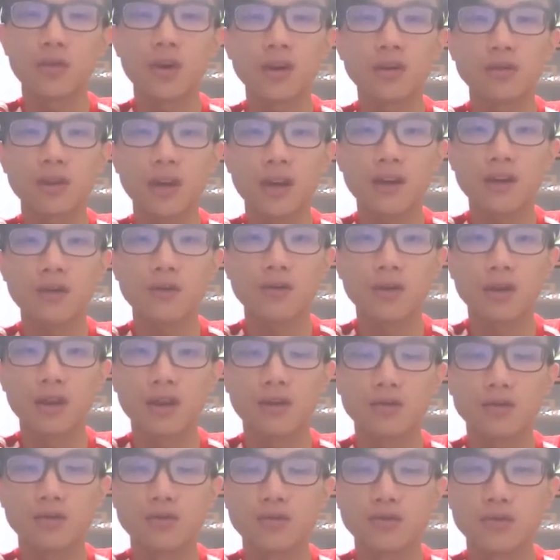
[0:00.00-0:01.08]
话又太贵
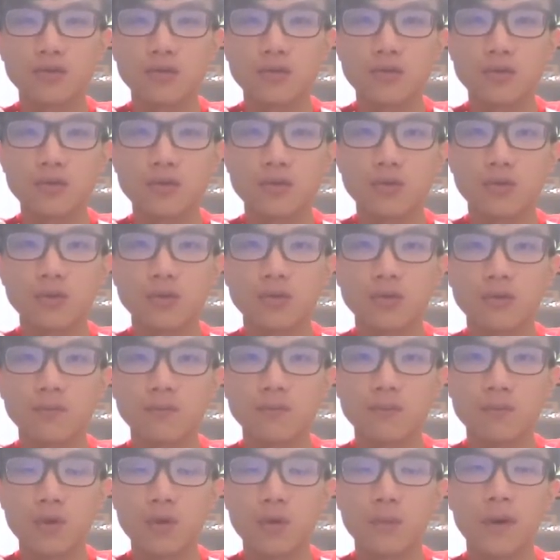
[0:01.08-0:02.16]
了，所以就
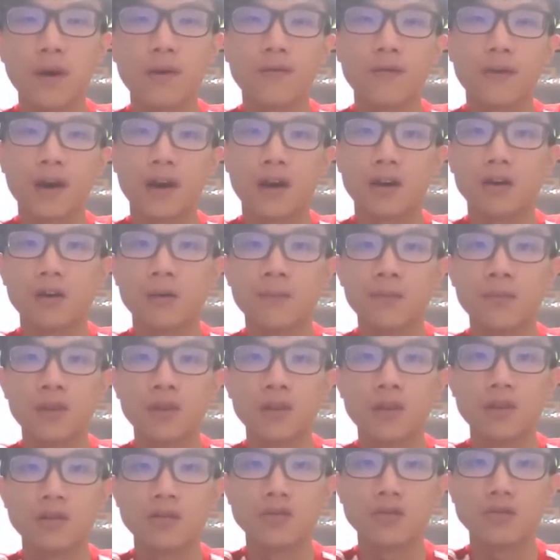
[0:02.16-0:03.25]
没有办法了，
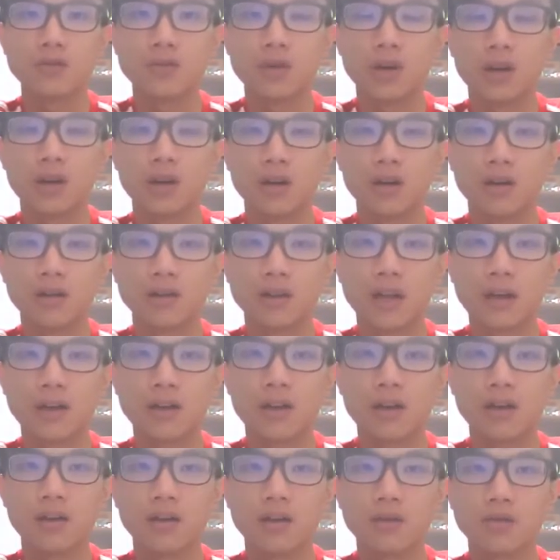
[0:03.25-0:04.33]
就呃拿
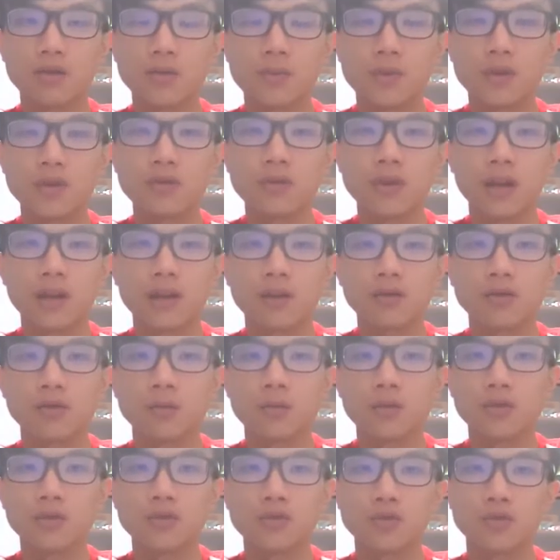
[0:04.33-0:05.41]
呃 U P U 拿到什
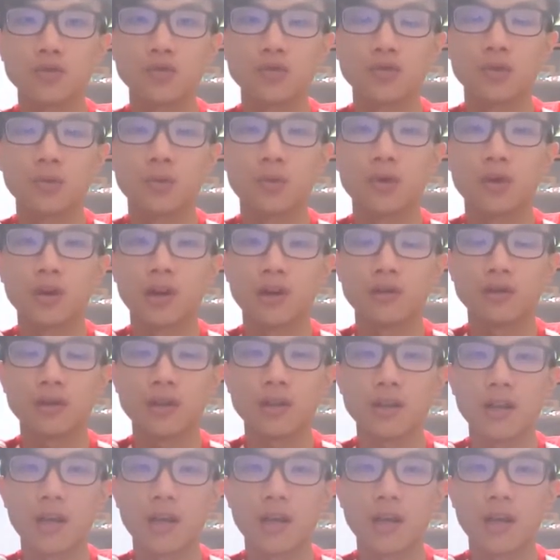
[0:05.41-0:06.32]
么就读什么了，再